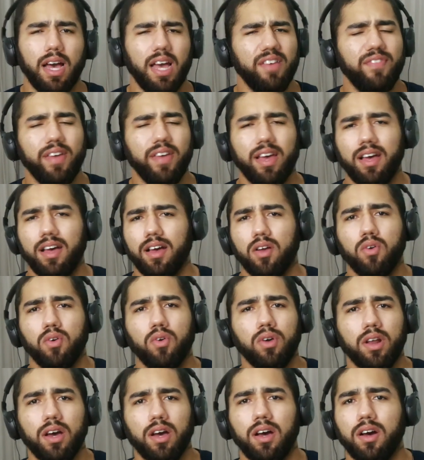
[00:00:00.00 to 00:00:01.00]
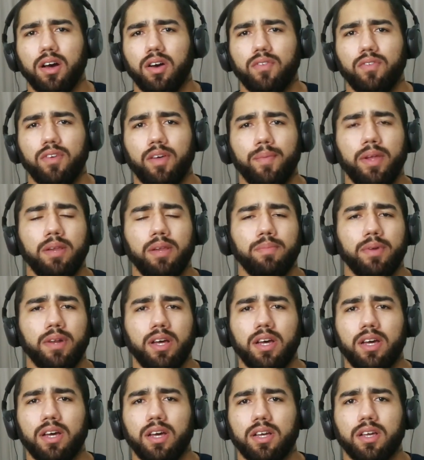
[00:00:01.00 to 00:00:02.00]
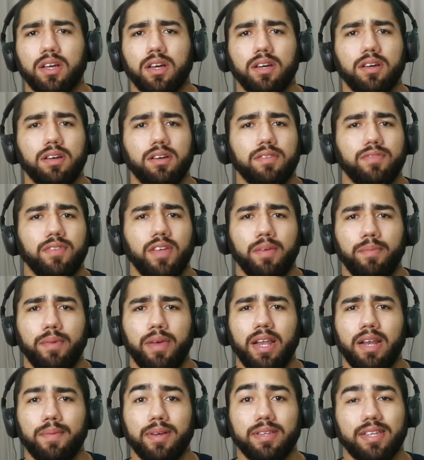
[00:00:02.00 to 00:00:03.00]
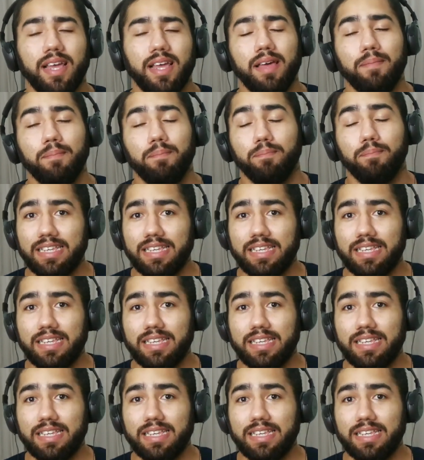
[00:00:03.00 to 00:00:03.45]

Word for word: Aí vem a coral, vermelha e branca, vermelha, mas aí é,